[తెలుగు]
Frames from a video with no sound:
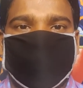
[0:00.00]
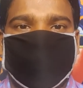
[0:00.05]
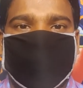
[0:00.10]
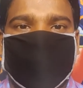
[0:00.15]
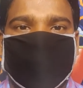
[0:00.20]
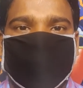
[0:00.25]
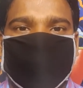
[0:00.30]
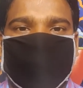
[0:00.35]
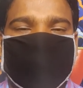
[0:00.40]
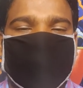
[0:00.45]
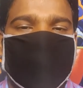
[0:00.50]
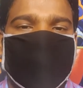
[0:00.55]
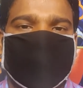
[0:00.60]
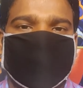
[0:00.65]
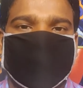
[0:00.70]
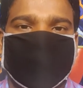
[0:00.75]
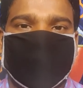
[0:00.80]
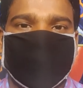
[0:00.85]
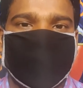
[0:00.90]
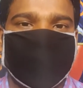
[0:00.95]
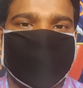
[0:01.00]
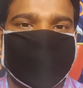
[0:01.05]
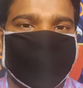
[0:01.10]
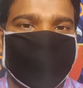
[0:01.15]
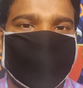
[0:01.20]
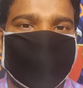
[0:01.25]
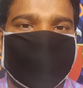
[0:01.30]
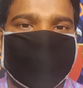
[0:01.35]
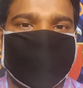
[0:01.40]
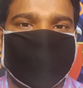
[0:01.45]
మరి ఒక
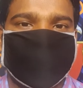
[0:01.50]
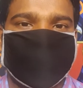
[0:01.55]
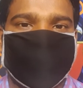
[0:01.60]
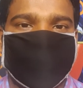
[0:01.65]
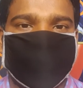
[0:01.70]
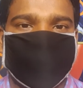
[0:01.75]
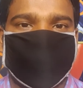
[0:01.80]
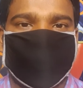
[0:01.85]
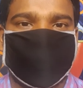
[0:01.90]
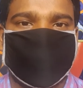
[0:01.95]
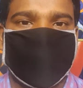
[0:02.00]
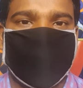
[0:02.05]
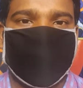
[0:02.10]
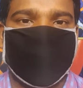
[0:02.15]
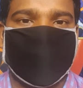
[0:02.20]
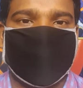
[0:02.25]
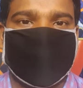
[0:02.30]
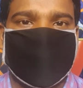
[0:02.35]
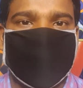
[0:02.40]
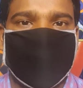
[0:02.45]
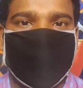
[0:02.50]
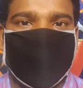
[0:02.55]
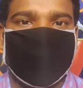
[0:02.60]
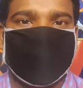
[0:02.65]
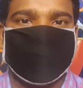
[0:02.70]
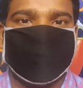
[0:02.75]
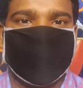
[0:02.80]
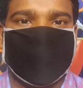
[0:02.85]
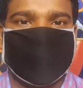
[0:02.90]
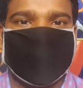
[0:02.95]
దినోత్సవం గురించి చదువుకుందామంటే
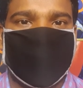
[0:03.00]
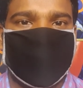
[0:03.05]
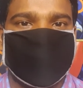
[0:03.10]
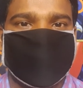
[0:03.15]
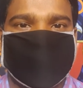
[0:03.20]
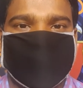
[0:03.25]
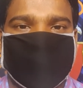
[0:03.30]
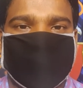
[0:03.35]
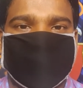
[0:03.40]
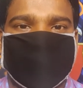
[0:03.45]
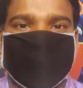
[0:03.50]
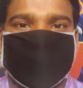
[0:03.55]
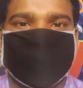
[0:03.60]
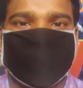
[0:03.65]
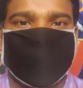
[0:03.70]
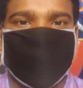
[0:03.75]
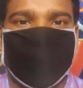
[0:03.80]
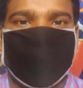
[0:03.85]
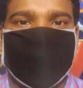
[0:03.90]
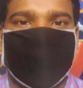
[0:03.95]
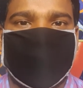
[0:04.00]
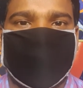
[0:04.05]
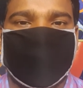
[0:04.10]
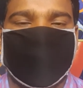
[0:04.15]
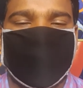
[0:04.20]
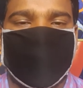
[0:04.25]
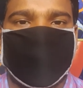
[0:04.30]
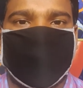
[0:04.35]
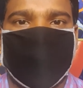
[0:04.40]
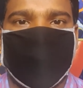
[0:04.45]
మరి దాని హిస్టరీ తెలుసుకోవాలి
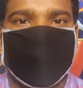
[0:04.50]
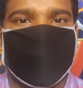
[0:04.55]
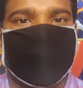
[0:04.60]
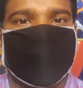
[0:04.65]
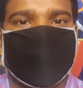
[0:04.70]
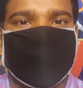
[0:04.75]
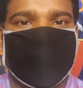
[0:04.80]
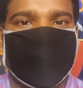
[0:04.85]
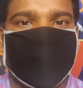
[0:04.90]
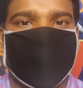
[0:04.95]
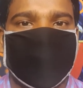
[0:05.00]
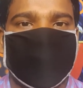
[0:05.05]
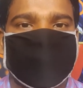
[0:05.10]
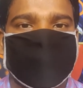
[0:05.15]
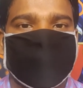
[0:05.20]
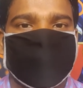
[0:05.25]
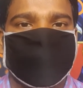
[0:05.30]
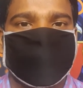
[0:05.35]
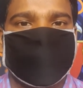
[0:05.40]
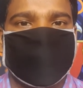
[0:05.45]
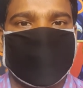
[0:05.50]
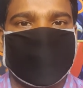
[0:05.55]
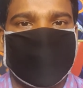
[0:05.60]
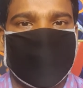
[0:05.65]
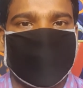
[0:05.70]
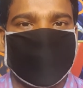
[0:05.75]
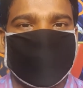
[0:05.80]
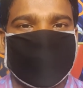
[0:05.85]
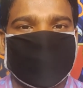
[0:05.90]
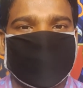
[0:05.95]
అప్పుడే మనకి
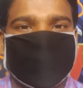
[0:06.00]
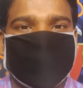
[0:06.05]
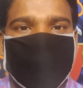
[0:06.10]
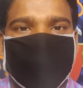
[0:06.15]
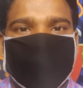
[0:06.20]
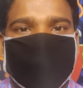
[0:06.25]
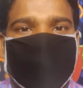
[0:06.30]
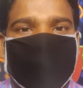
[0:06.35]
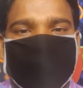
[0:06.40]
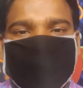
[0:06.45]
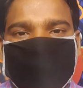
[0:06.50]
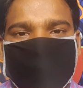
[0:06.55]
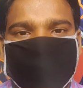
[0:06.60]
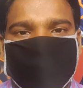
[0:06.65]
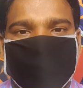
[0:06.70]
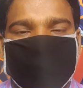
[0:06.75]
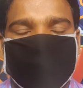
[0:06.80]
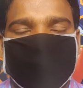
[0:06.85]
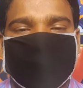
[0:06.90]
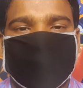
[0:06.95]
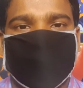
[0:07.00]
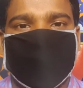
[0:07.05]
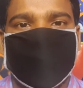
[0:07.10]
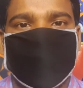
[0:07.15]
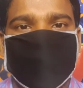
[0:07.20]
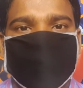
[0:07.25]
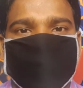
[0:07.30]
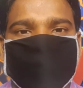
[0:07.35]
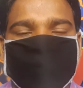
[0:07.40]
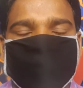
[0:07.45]
దాని గురించి అవగాహన ఉండిద్ది
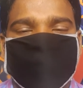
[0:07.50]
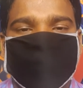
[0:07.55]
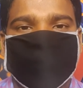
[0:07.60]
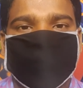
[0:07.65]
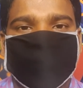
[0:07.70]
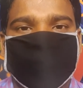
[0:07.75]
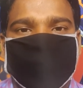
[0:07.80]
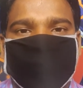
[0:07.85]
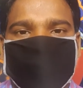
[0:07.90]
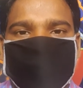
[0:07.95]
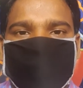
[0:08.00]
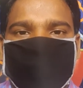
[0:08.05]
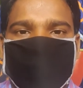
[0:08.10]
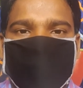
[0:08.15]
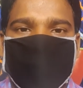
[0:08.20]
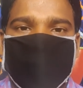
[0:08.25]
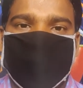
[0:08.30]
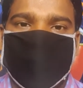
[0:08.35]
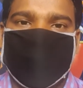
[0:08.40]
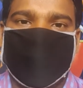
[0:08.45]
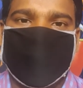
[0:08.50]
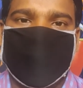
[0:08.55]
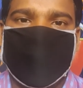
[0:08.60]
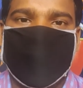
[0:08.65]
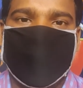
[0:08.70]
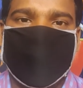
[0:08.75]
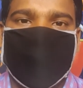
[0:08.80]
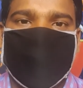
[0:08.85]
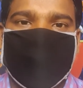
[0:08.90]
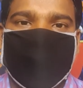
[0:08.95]
మరి
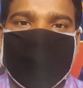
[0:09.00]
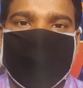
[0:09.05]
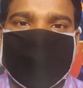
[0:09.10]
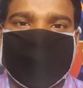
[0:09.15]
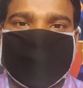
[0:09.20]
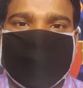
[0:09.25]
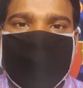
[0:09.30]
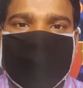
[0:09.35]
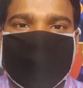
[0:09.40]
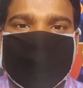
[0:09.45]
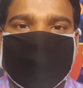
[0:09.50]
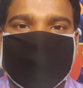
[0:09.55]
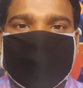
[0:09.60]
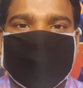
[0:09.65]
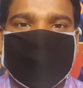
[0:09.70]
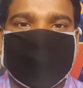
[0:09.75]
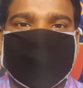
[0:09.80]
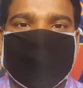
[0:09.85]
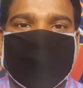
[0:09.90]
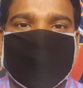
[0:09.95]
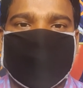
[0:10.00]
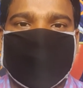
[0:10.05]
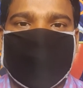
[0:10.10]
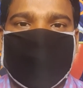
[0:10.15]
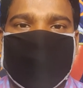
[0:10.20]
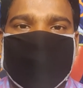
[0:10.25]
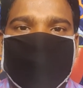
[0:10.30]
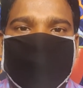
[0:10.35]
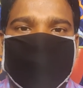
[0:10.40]
అలాగే దానికి రిలేటెడ్గా